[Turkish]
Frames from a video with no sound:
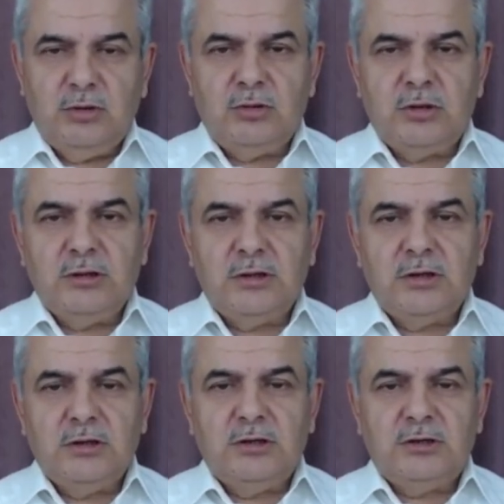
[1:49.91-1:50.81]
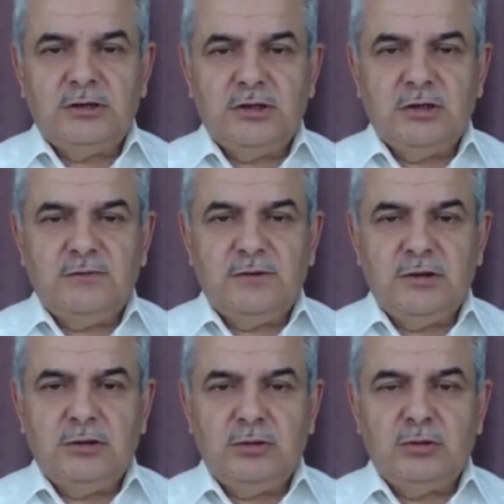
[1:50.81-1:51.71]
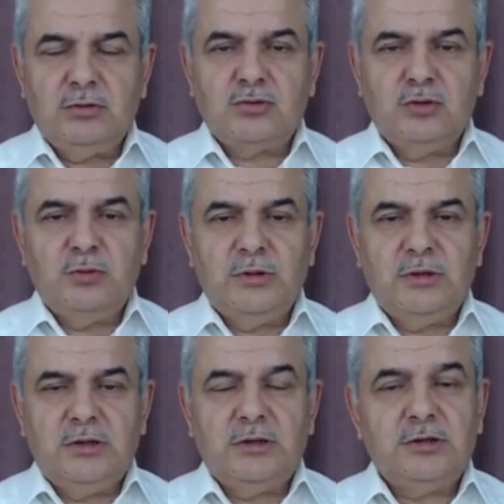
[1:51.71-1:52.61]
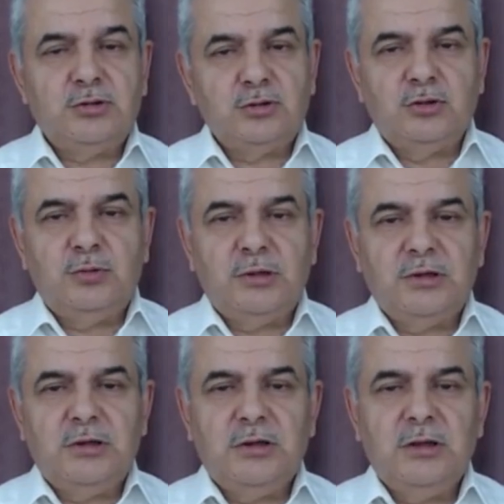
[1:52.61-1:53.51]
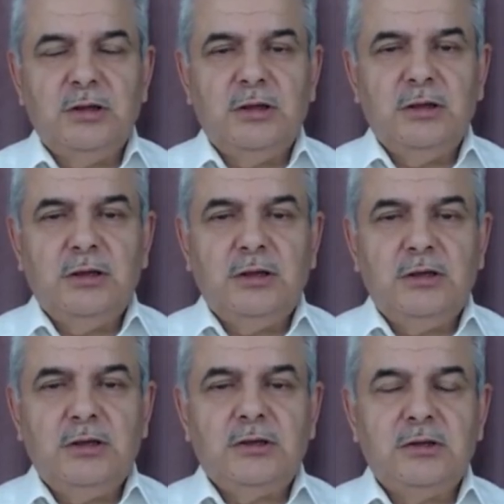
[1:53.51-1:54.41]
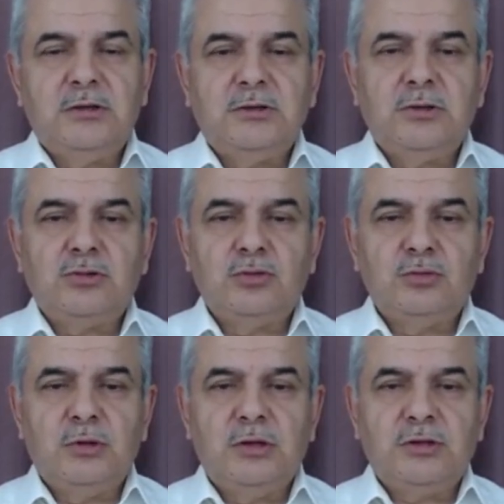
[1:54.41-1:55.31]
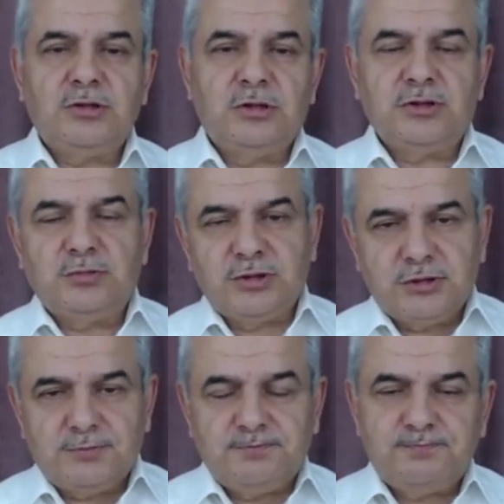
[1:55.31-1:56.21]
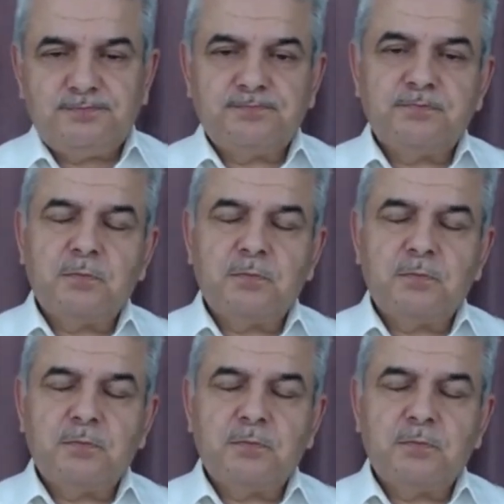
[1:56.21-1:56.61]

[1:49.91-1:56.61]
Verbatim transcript: bir on kadar hadis-i şerifi de dünkü sohbette, ikinci sohbette heyetinize sunmaya çalışmıştım.